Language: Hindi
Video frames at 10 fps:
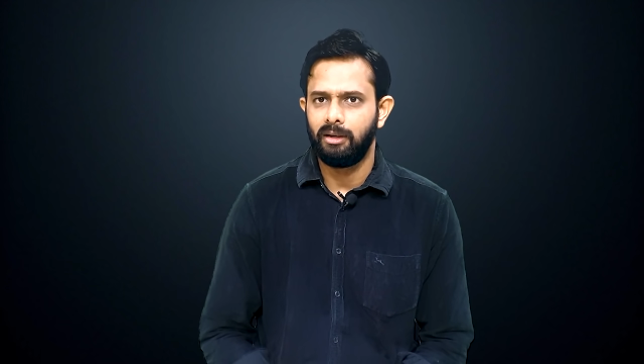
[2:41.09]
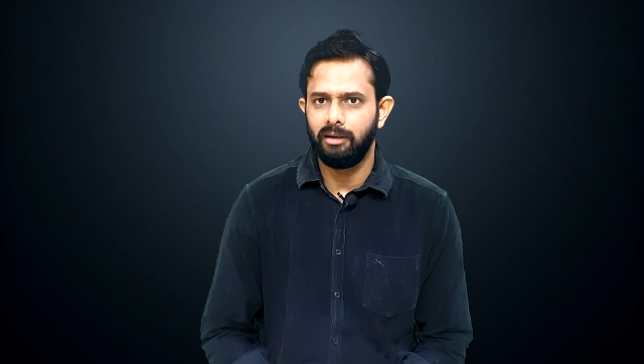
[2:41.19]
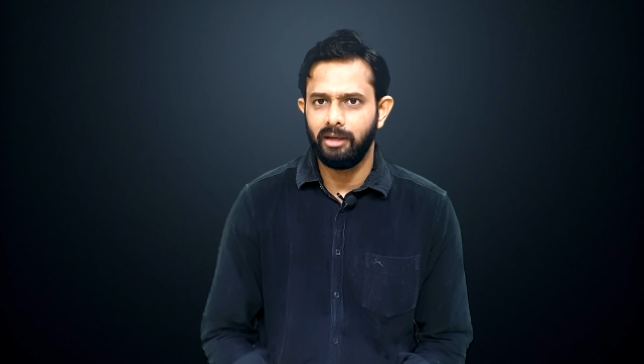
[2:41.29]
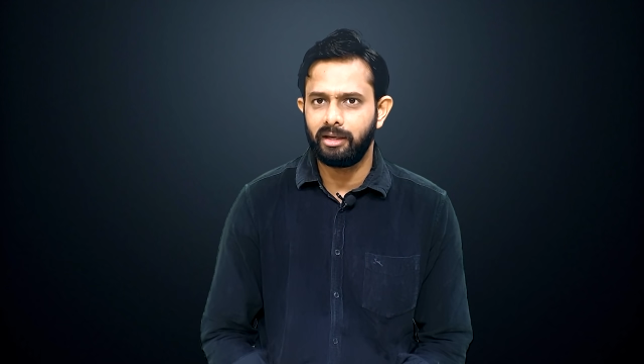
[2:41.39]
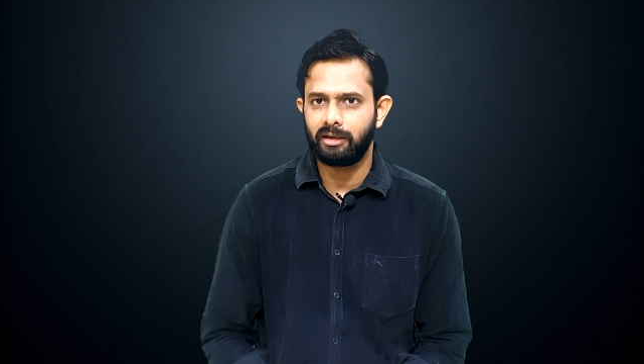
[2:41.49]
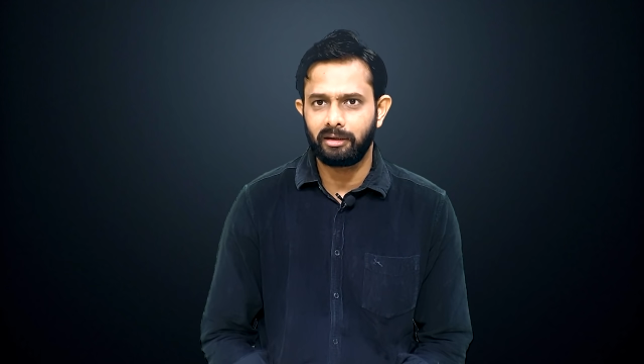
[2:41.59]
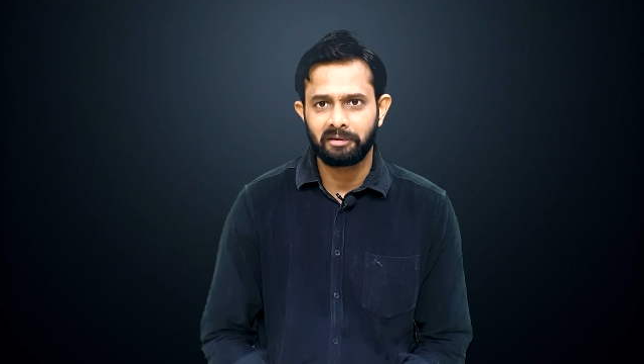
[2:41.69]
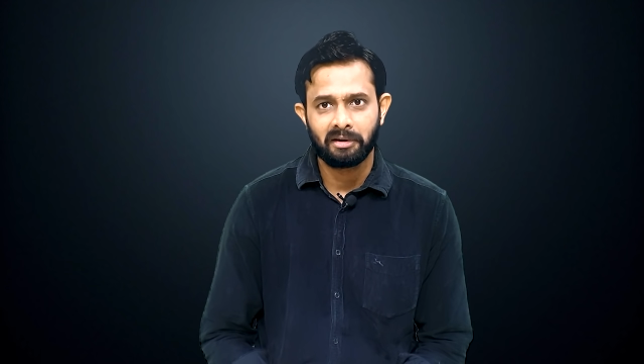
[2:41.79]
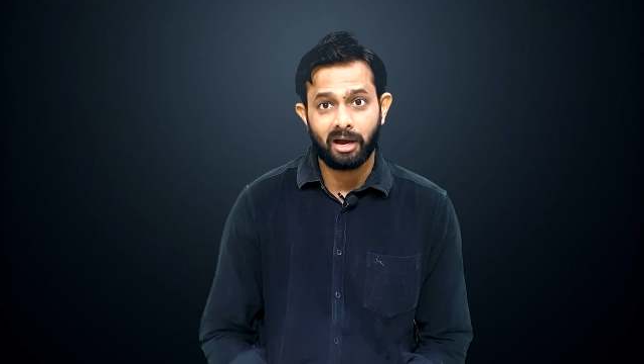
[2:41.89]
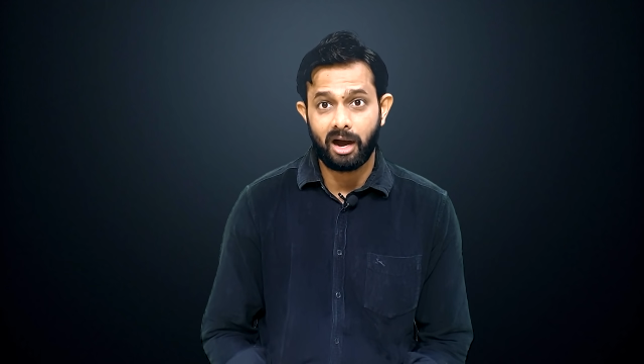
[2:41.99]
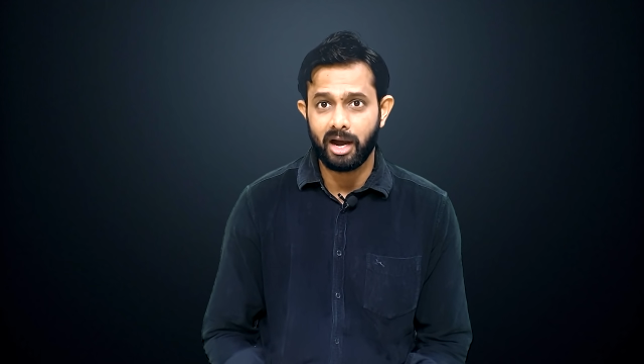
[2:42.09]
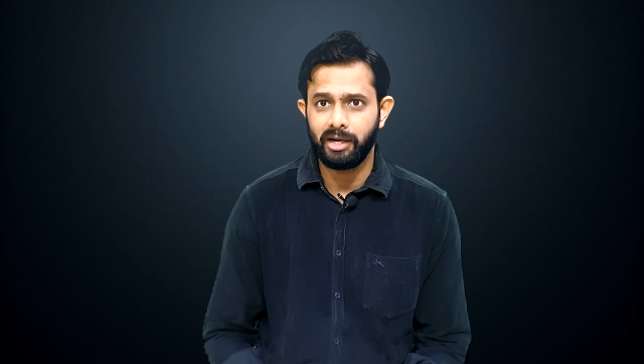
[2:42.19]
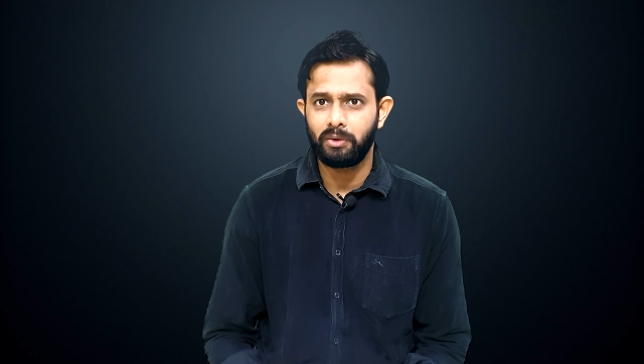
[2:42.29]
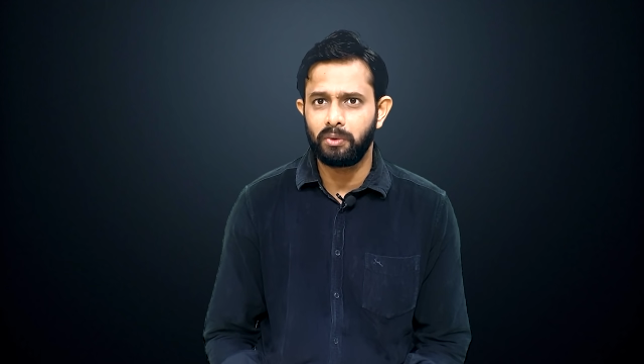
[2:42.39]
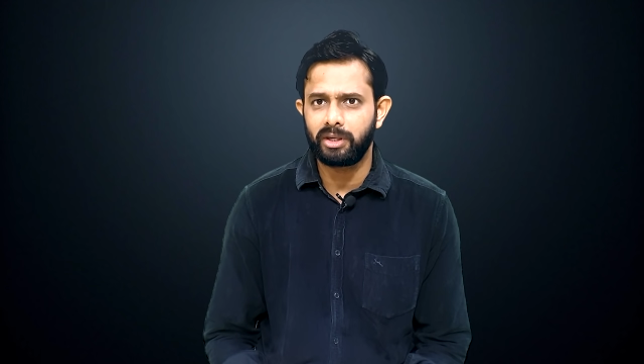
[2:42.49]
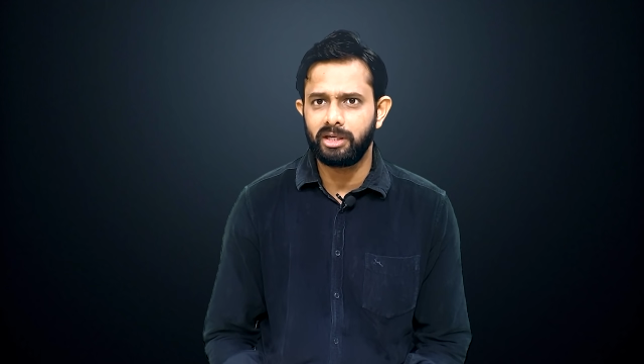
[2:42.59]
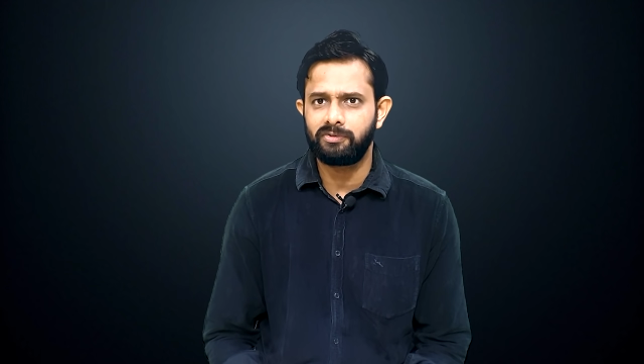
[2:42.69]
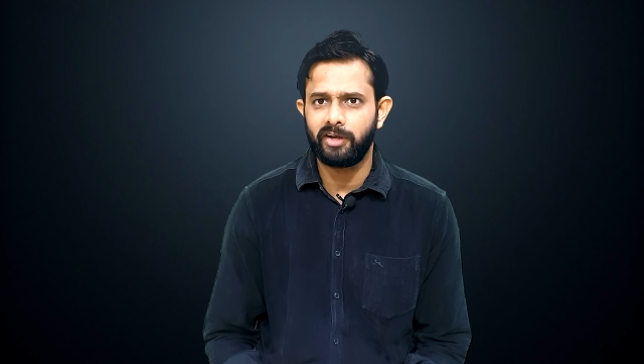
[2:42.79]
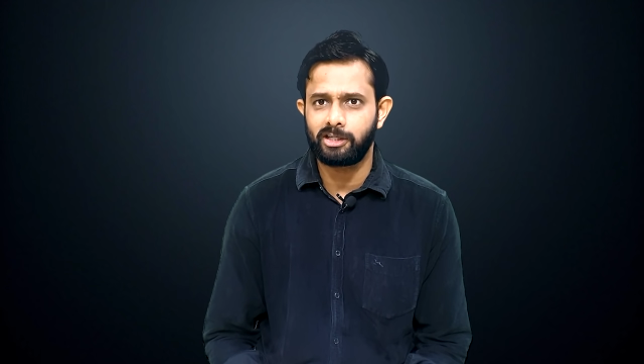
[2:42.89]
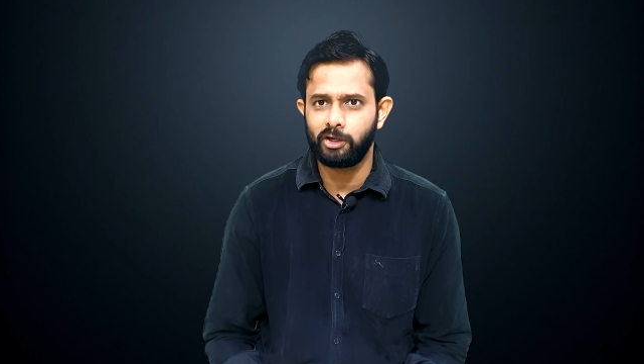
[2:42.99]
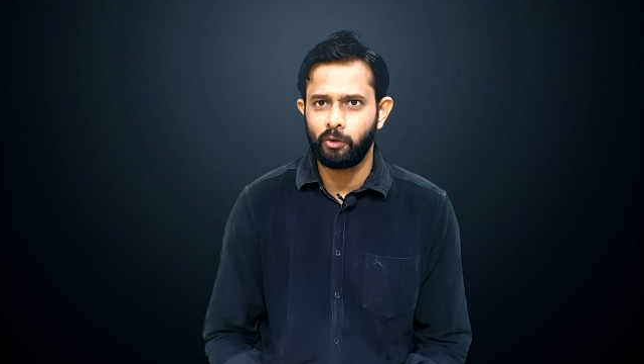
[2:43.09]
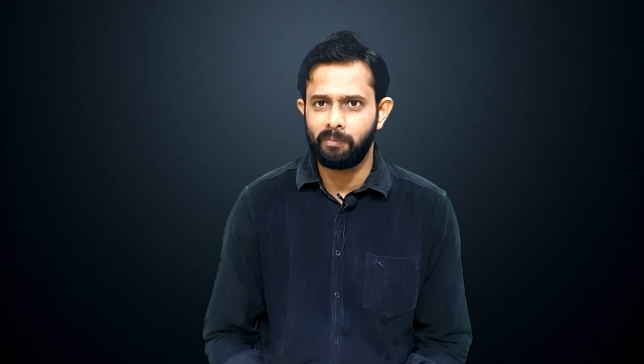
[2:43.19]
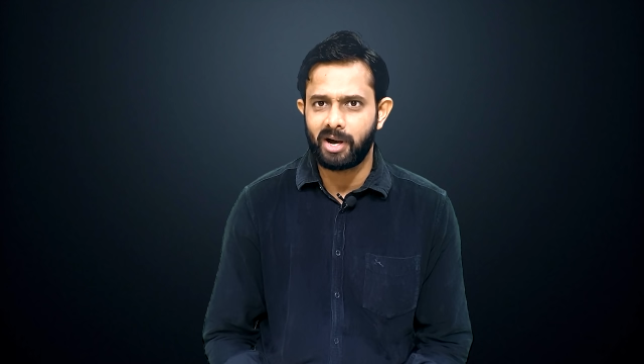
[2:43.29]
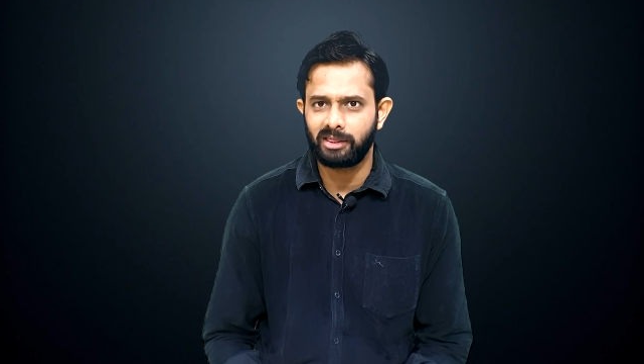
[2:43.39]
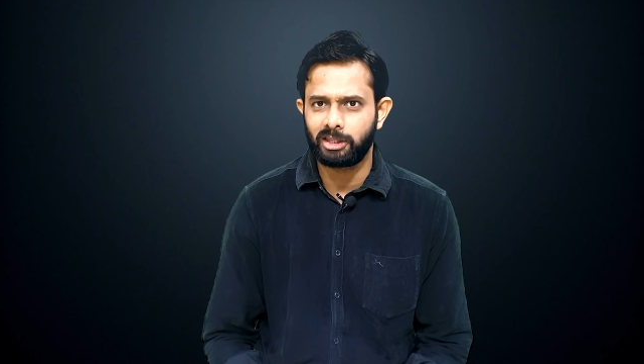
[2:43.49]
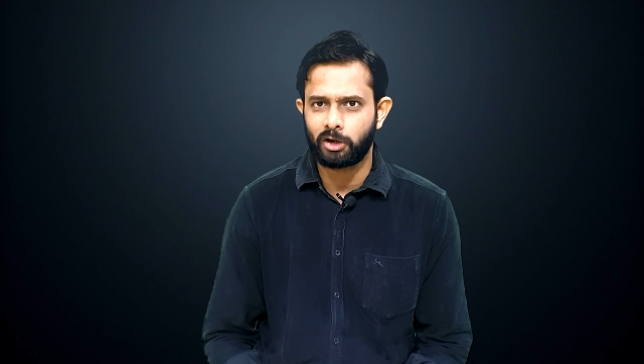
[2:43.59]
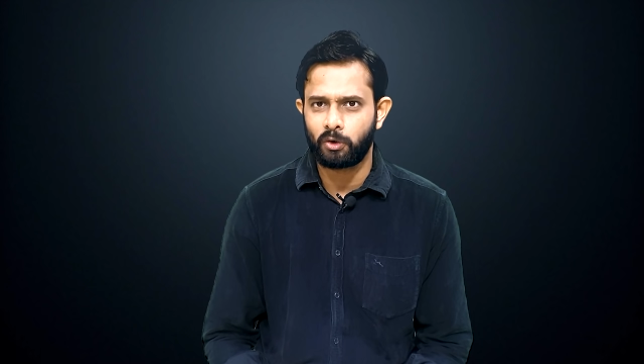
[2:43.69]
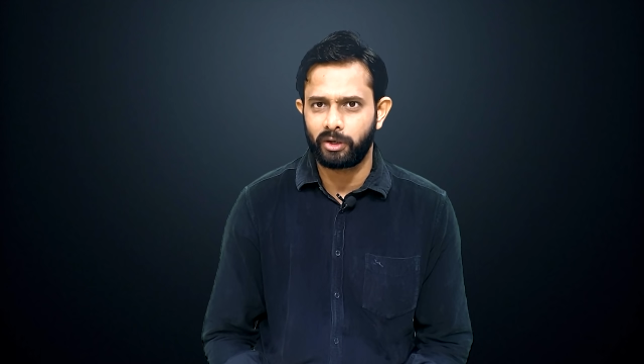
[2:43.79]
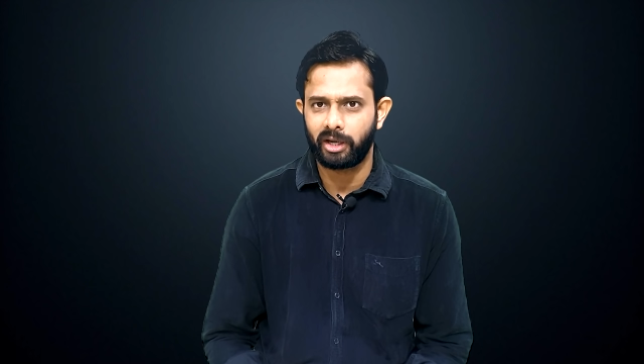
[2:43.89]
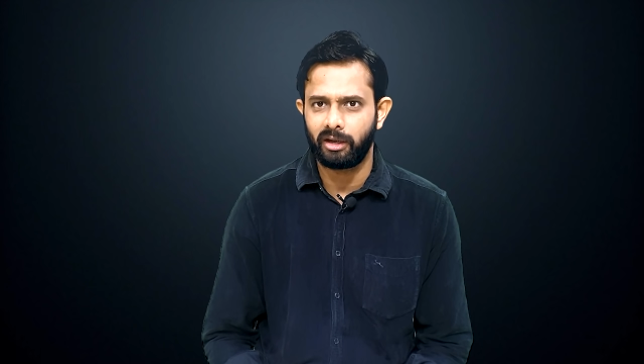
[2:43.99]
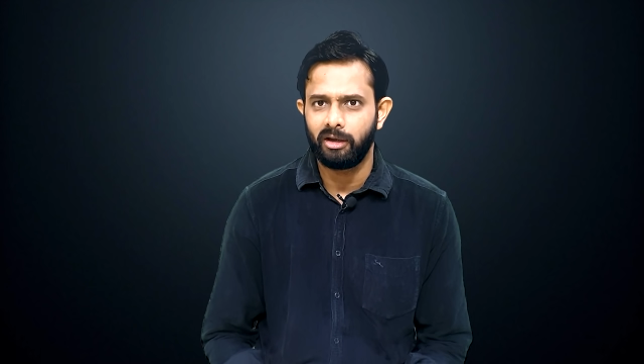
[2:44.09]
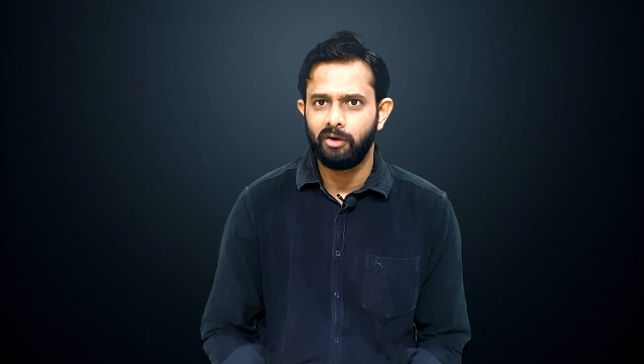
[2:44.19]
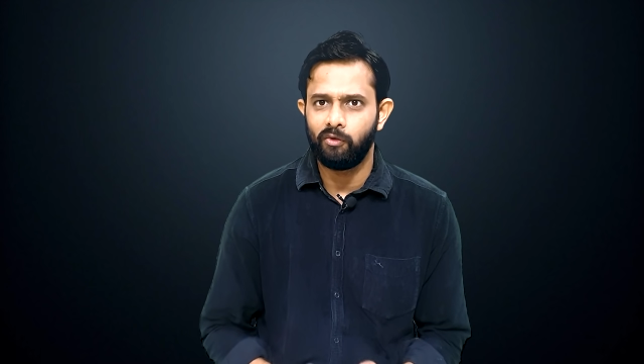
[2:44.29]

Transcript: लेकिन हाई कोर्ट के इस फैसले को मानता कौन है